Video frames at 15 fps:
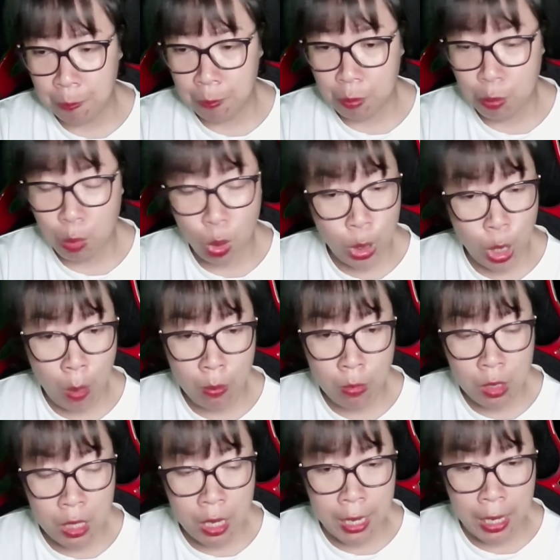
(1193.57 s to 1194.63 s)
Một
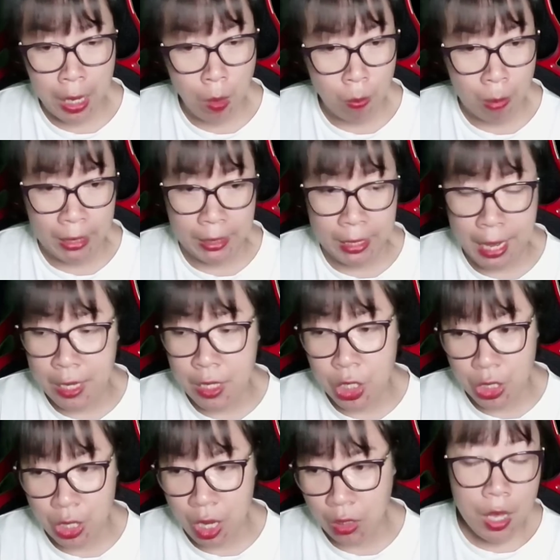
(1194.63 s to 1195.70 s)
nhóm người Long Mạch đến
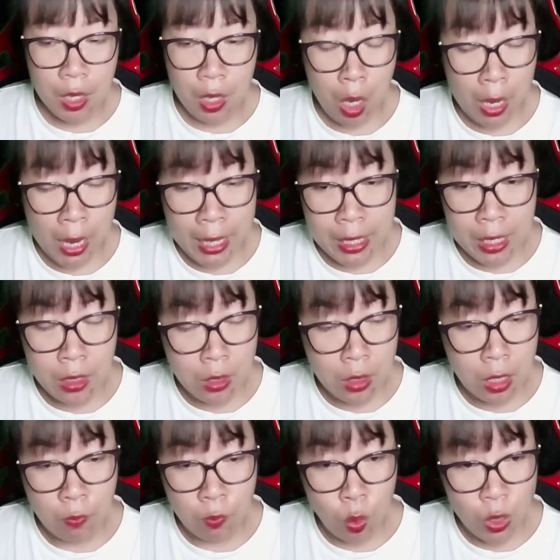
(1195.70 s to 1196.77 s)
trước, họ là những
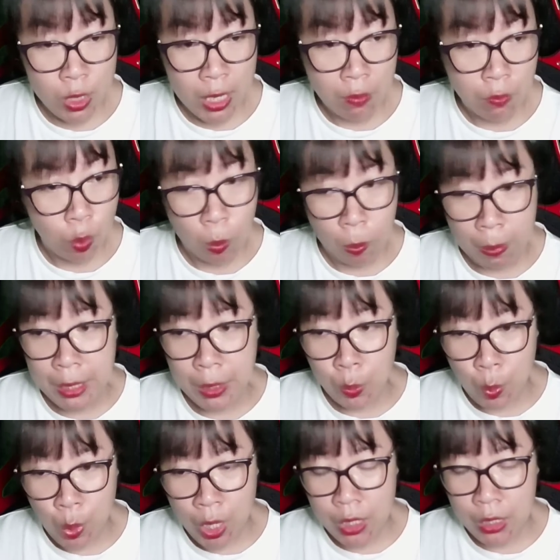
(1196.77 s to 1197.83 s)
người phụ trách vùng Bình
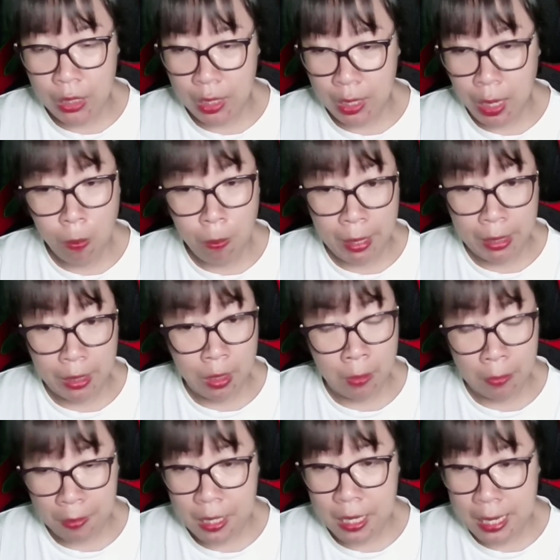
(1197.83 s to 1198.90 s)
Nguyên, Long Mạch ở
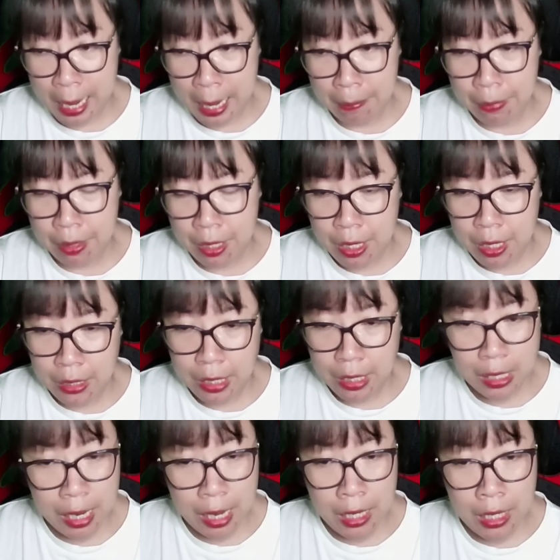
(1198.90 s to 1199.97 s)
phía Nam.
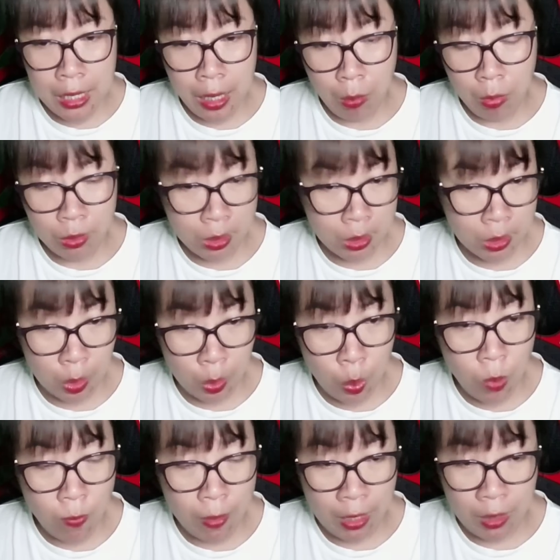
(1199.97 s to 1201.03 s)
Nhìn thấy Long Tử
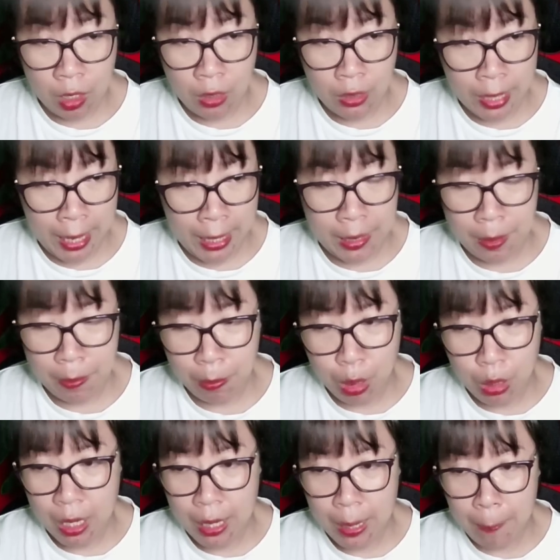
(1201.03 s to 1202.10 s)
lui về hướng này,
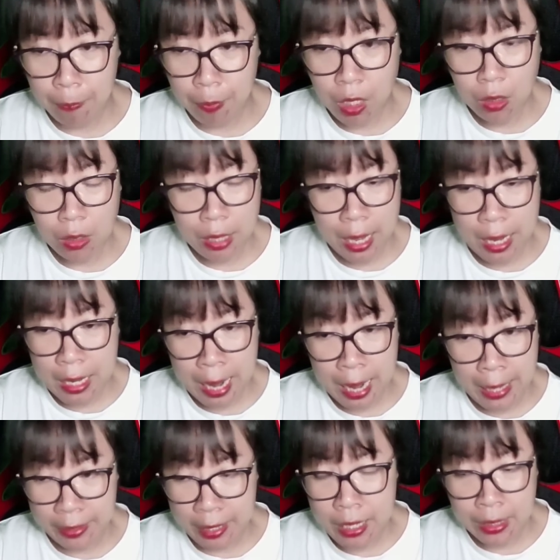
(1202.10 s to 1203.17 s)
mọi người lập tức lấy
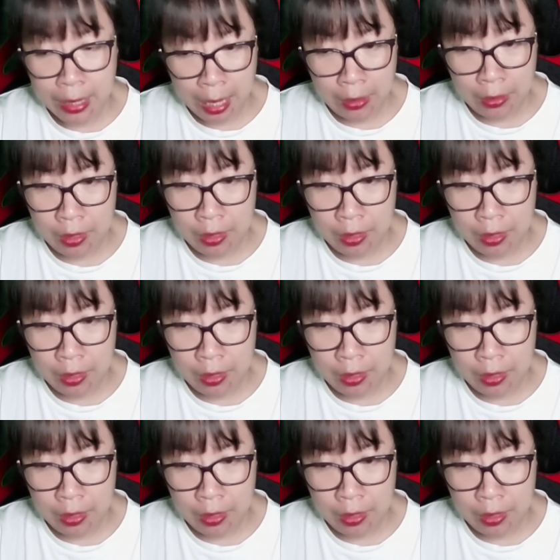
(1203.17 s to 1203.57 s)
lại tinh thần,